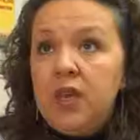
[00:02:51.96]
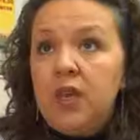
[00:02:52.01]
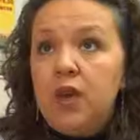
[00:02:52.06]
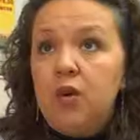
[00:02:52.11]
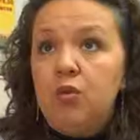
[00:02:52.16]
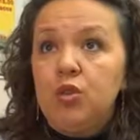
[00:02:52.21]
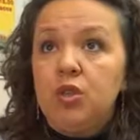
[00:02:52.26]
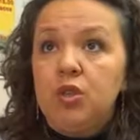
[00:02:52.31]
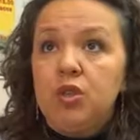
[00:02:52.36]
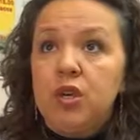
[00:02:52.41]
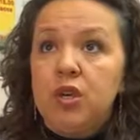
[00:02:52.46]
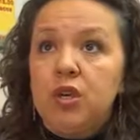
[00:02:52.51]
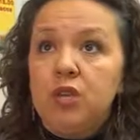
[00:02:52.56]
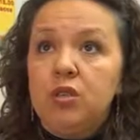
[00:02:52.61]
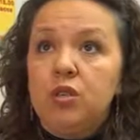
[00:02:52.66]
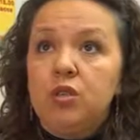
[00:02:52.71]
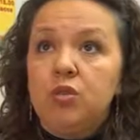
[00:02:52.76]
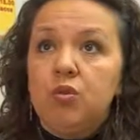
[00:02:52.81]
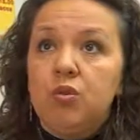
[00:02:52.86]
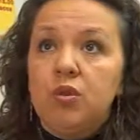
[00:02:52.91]
Я очень
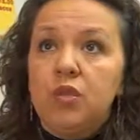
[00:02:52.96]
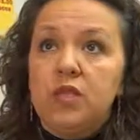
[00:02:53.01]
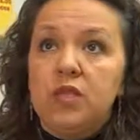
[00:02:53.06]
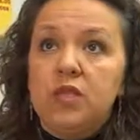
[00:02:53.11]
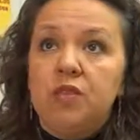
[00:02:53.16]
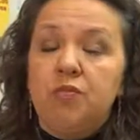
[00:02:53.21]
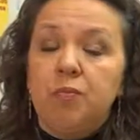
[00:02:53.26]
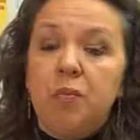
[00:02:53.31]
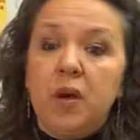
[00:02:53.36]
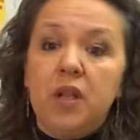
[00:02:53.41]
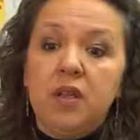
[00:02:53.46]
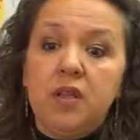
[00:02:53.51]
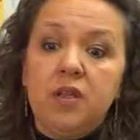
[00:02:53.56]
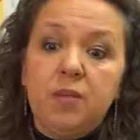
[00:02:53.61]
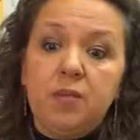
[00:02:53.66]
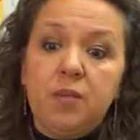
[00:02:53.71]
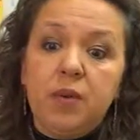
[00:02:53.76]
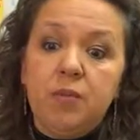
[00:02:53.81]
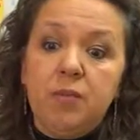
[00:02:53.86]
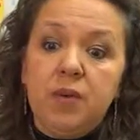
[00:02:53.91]
рада, что это
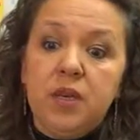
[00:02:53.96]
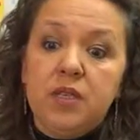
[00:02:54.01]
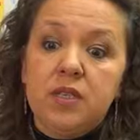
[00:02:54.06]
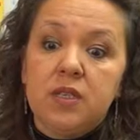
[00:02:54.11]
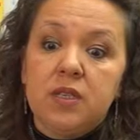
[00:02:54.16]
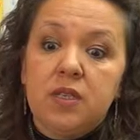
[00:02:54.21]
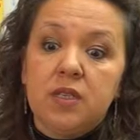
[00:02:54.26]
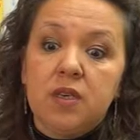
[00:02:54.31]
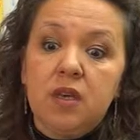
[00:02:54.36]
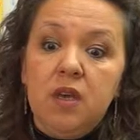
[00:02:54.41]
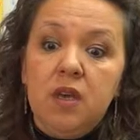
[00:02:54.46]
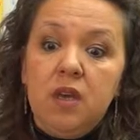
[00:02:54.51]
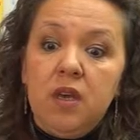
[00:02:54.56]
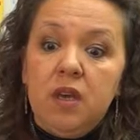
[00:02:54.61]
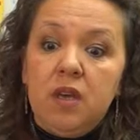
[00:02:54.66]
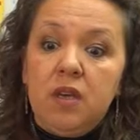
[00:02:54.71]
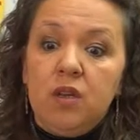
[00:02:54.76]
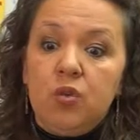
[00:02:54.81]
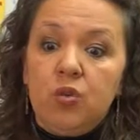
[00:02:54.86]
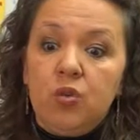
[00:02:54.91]
совпало, например, с
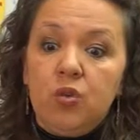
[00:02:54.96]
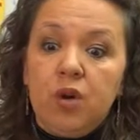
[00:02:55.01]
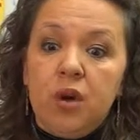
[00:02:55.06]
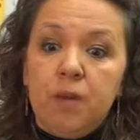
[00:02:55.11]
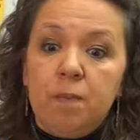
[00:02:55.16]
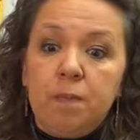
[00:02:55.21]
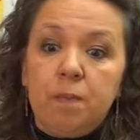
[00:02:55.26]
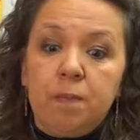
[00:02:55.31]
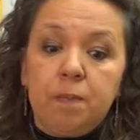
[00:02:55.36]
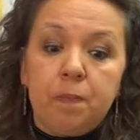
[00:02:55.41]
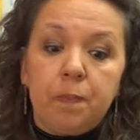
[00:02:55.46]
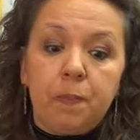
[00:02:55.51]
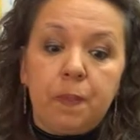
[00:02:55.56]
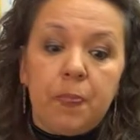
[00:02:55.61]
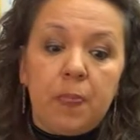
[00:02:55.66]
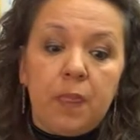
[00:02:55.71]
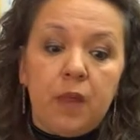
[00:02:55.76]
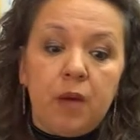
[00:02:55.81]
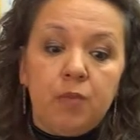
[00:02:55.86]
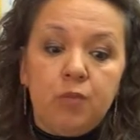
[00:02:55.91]

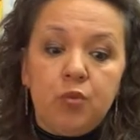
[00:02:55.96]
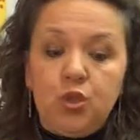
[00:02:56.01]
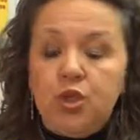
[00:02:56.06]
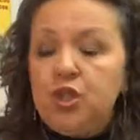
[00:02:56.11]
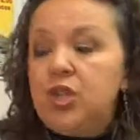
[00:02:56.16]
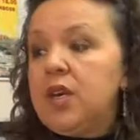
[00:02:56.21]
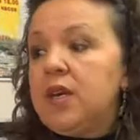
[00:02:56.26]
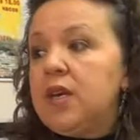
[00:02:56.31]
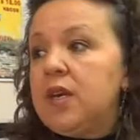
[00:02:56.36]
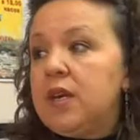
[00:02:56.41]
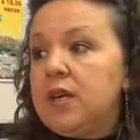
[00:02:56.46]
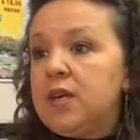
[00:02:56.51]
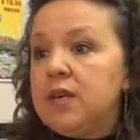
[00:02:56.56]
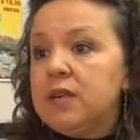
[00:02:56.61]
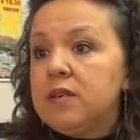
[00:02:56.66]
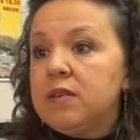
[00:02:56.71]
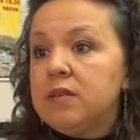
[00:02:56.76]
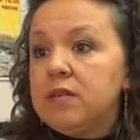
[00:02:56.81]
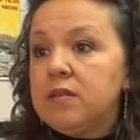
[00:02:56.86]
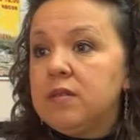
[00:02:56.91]
итогом
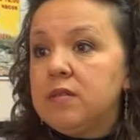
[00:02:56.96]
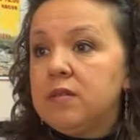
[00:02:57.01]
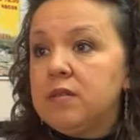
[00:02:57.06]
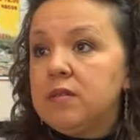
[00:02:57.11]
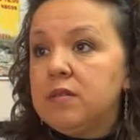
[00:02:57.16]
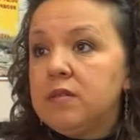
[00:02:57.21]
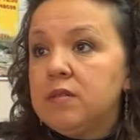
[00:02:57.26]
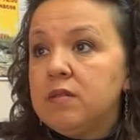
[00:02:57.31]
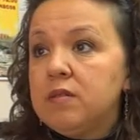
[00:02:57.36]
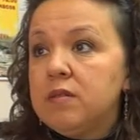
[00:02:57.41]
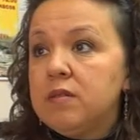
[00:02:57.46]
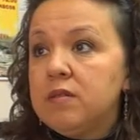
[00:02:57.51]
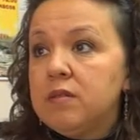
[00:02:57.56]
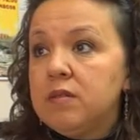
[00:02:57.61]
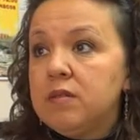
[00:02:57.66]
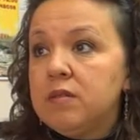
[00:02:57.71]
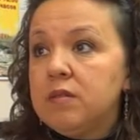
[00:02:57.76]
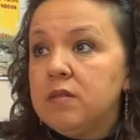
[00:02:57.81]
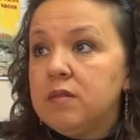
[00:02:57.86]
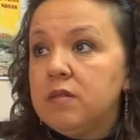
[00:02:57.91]
обучения
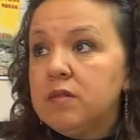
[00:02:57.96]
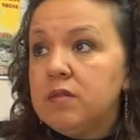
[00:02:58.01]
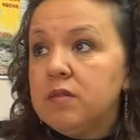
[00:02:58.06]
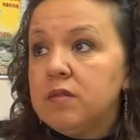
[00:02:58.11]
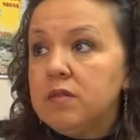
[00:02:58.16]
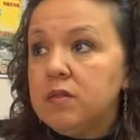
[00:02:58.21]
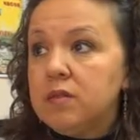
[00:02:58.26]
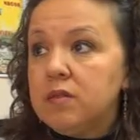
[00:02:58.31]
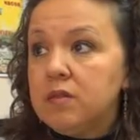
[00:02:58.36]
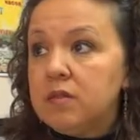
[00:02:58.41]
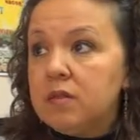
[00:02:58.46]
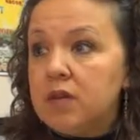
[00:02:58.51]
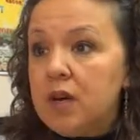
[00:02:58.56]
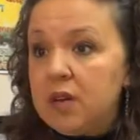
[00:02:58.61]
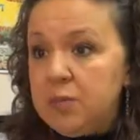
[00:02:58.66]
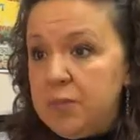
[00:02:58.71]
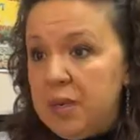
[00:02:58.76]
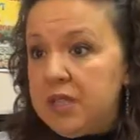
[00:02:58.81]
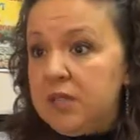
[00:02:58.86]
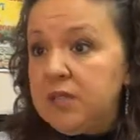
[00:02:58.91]
э,
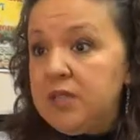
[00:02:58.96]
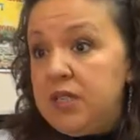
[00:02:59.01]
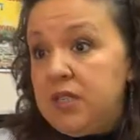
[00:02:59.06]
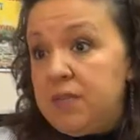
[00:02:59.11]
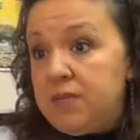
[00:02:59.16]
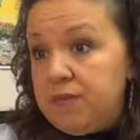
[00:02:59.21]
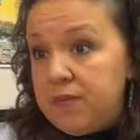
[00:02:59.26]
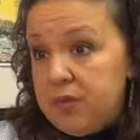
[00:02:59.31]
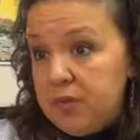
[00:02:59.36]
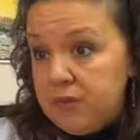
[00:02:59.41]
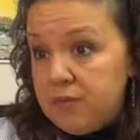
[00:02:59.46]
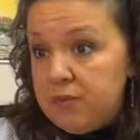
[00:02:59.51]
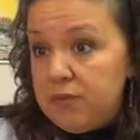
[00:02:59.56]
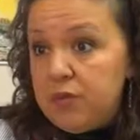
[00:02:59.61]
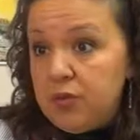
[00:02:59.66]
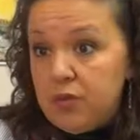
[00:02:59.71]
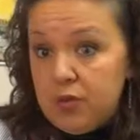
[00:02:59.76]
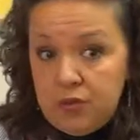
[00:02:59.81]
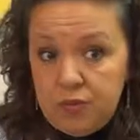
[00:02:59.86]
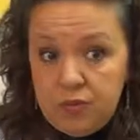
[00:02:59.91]
Ахметова Зифы
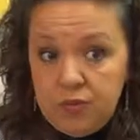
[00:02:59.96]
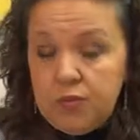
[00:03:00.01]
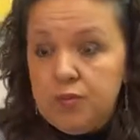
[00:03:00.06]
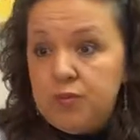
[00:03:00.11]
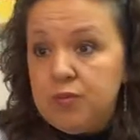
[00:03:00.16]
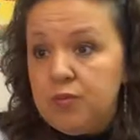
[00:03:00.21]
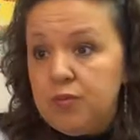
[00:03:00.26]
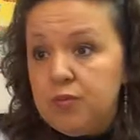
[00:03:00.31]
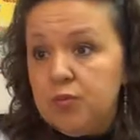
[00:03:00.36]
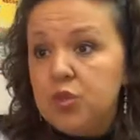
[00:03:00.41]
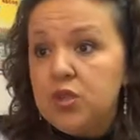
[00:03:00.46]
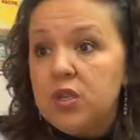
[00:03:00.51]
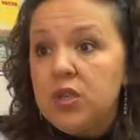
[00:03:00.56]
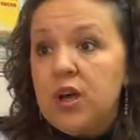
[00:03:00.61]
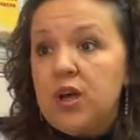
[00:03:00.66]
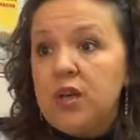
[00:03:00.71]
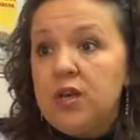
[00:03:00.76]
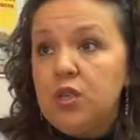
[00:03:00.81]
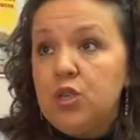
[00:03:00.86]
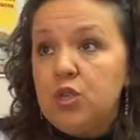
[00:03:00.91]
вот, в
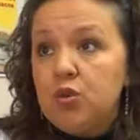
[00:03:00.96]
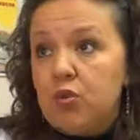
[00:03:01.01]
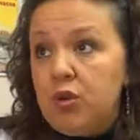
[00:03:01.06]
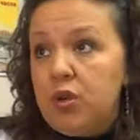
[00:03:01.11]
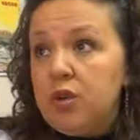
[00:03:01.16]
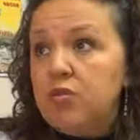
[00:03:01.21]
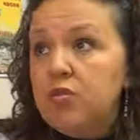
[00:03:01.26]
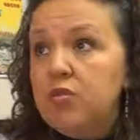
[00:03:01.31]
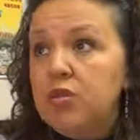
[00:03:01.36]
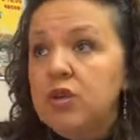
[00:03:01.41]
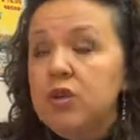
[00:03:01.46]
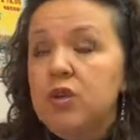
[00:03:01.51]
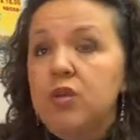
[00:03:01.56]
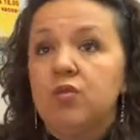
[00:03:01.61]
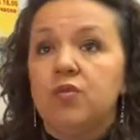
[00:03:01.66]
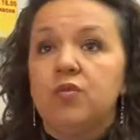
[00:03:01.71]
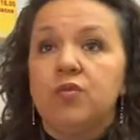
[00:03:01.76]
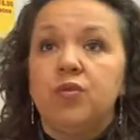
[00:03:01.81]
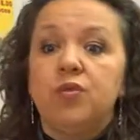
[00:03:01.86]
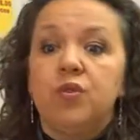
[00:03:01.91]
музыкальной школе
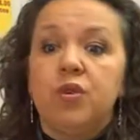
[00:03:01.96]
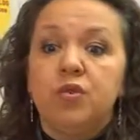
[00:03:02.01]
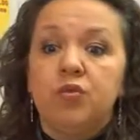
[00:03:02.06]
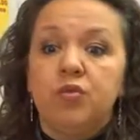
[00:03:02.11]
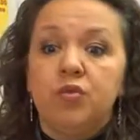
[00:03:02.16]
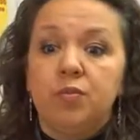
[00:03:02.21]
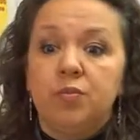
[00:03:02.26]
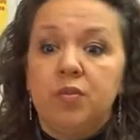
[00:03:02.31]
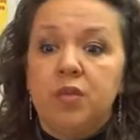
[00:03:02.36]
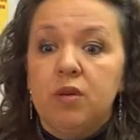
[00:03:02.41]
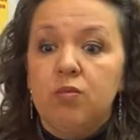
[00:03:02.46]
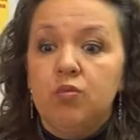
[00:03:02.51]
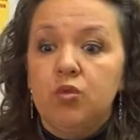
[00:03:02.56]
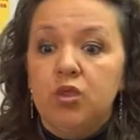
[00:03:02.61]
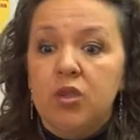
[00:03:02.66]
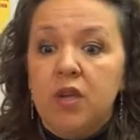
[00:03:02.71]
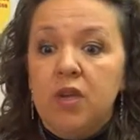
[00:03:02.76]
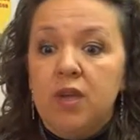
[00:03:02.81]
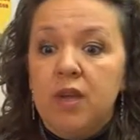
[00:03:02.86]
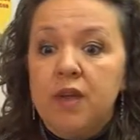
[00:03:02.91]
города Новый Уренгой,
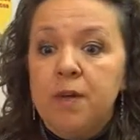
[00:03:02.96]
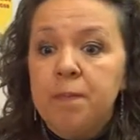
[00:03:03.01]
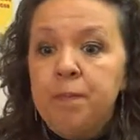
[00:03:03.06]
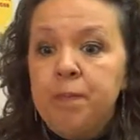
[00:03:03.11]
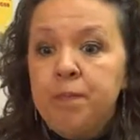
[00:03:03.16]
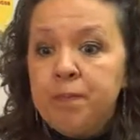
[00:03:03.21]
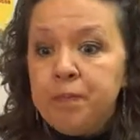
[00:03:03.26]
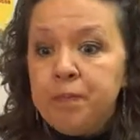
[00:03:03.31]
потому что она